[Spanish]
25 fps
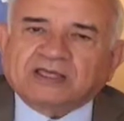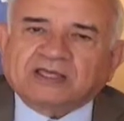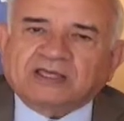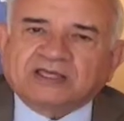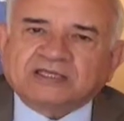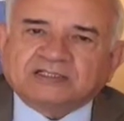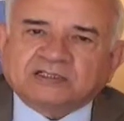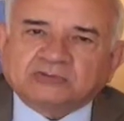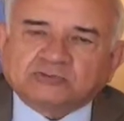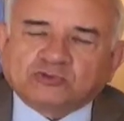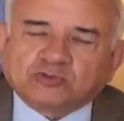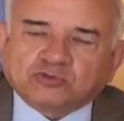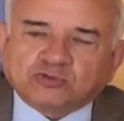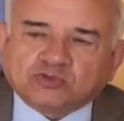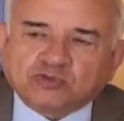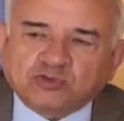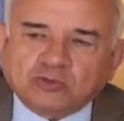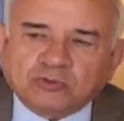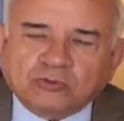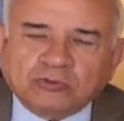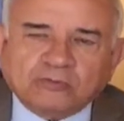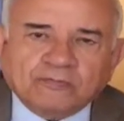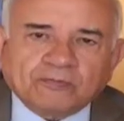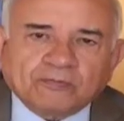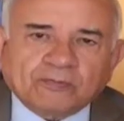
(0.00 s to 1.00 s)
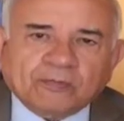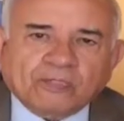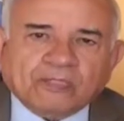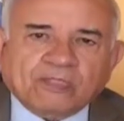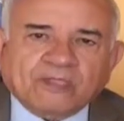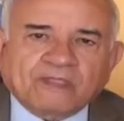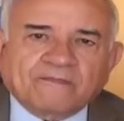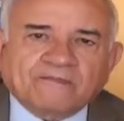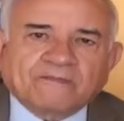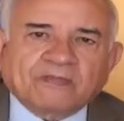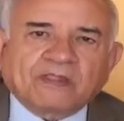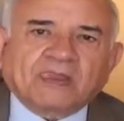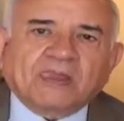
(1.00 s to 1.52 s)
institución
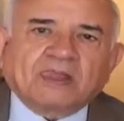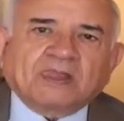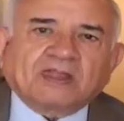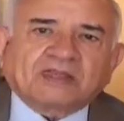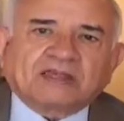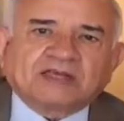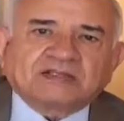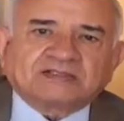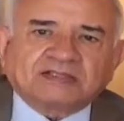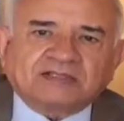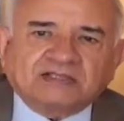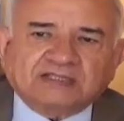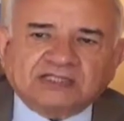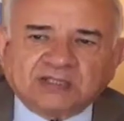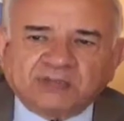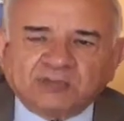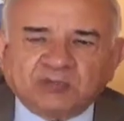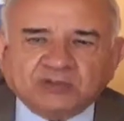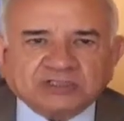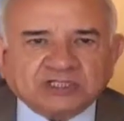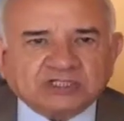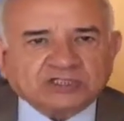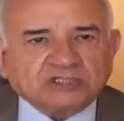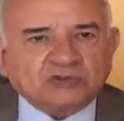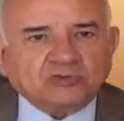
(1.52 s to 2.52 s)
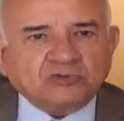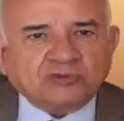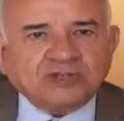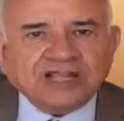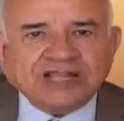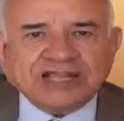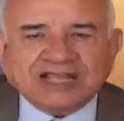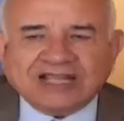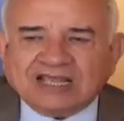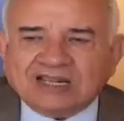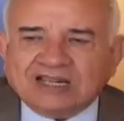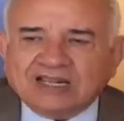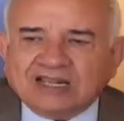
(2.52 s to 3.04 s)
que sentimos ha sido
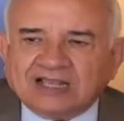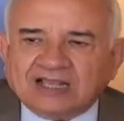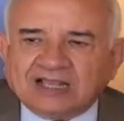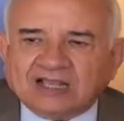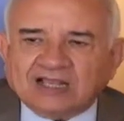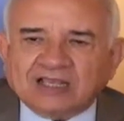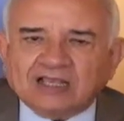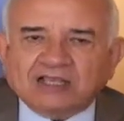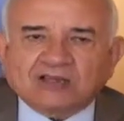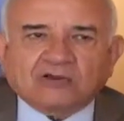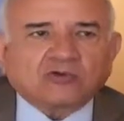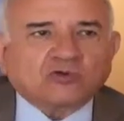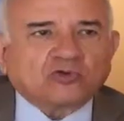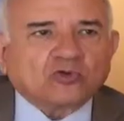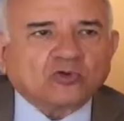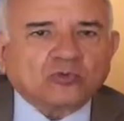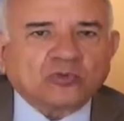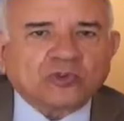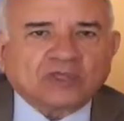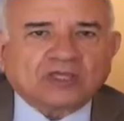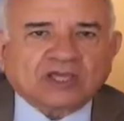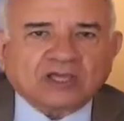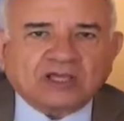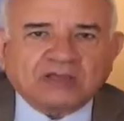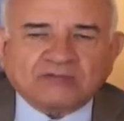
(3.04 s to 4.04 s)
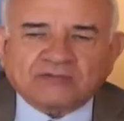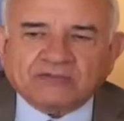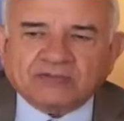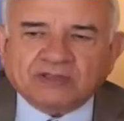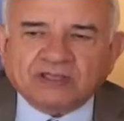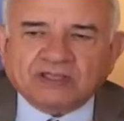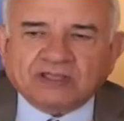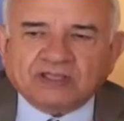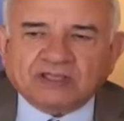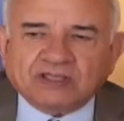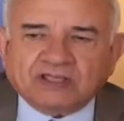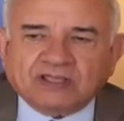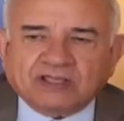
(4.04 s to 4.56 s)
una carga económica
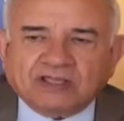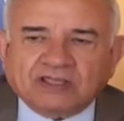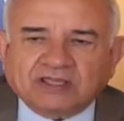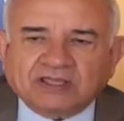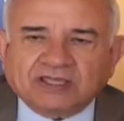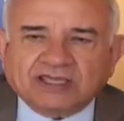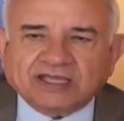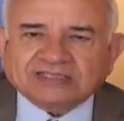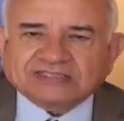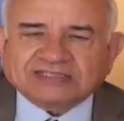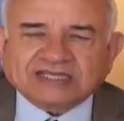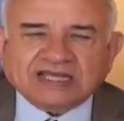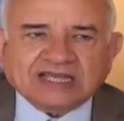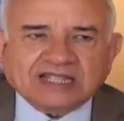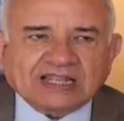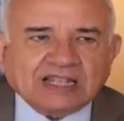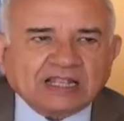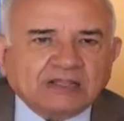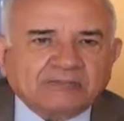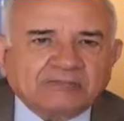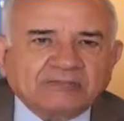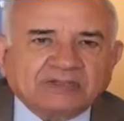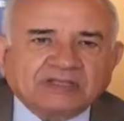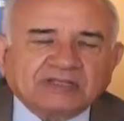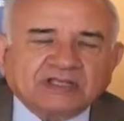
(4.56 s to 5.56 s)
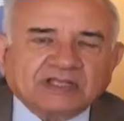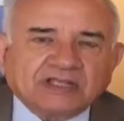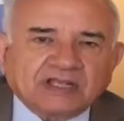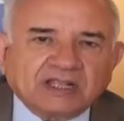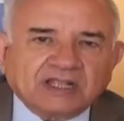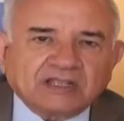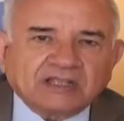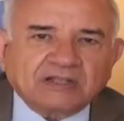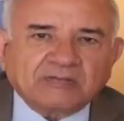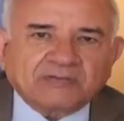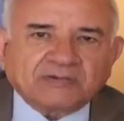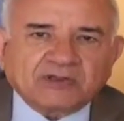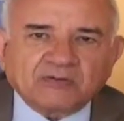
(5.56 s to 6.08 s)
exageradamente
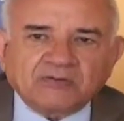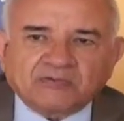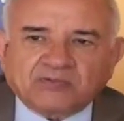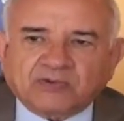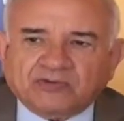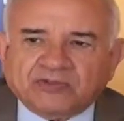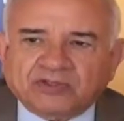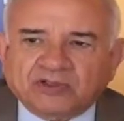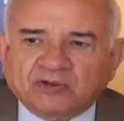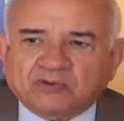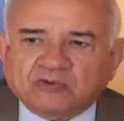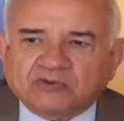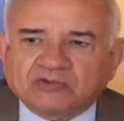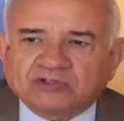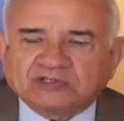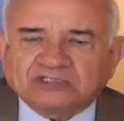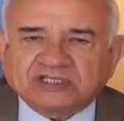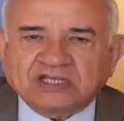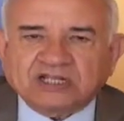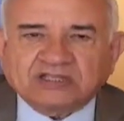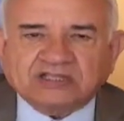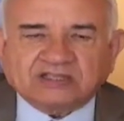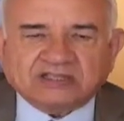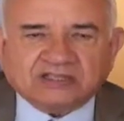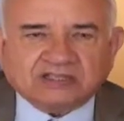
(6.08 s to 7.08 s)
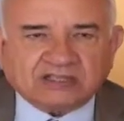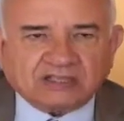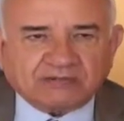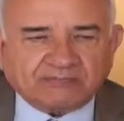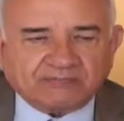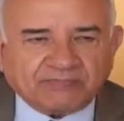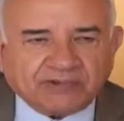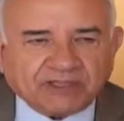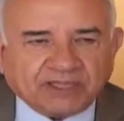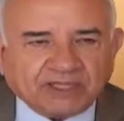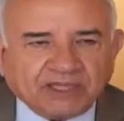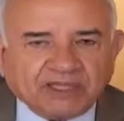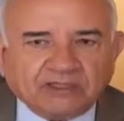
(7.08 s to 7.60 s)
grande para un poder judicial tan
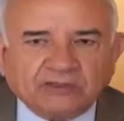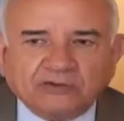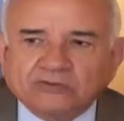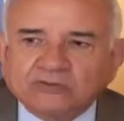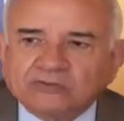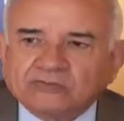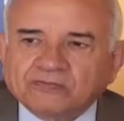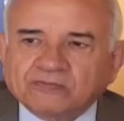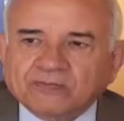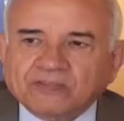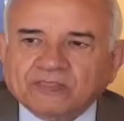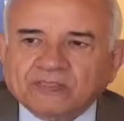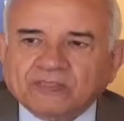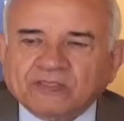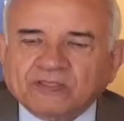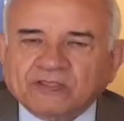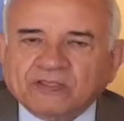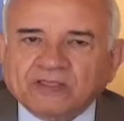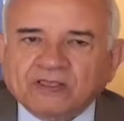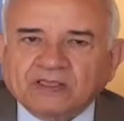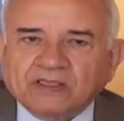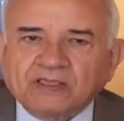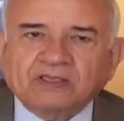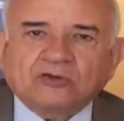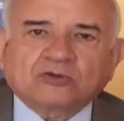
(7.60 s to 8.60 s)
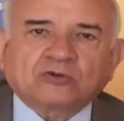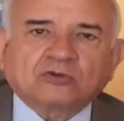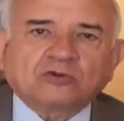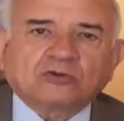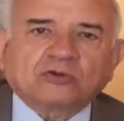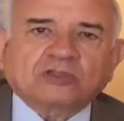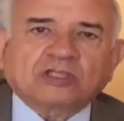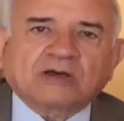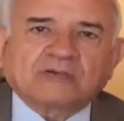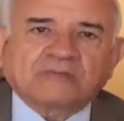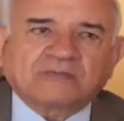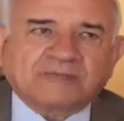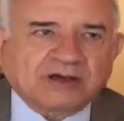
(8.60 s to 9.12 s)
pequeño y
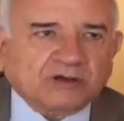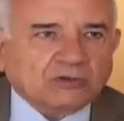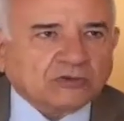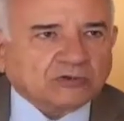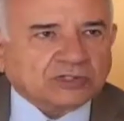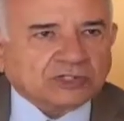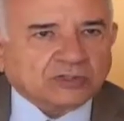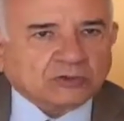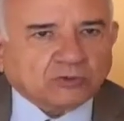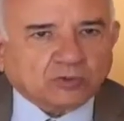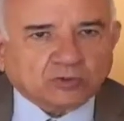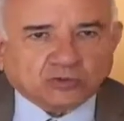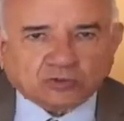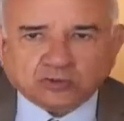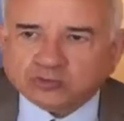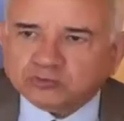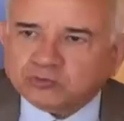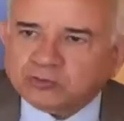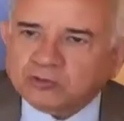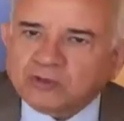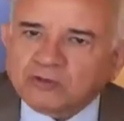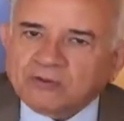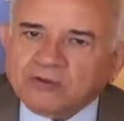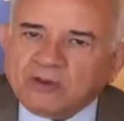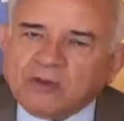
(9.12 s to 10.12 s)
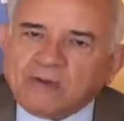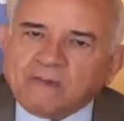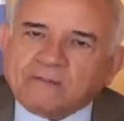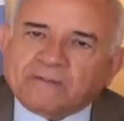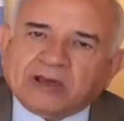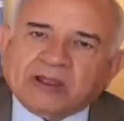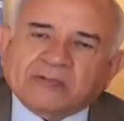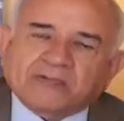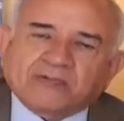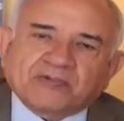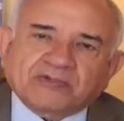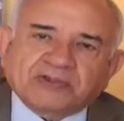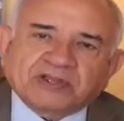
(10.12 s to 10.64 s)
con tan bajos recursos
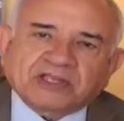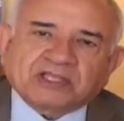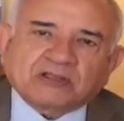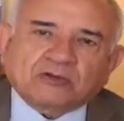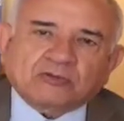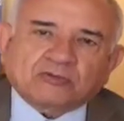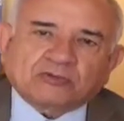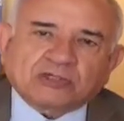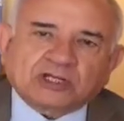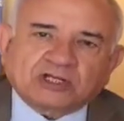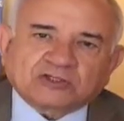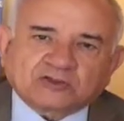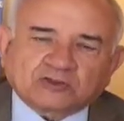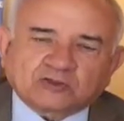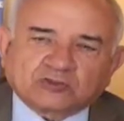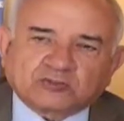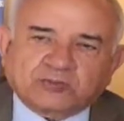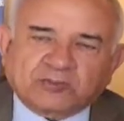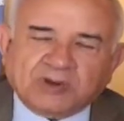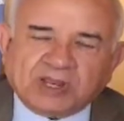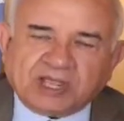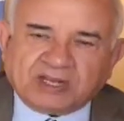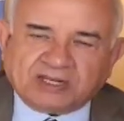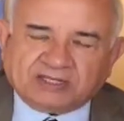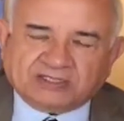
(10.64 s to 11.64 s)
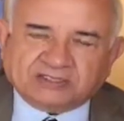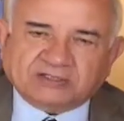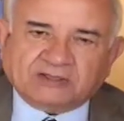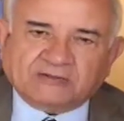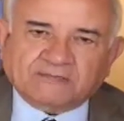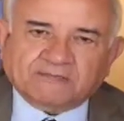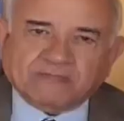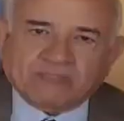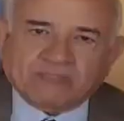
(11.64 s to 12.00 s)
para poder ejecutar sus planes.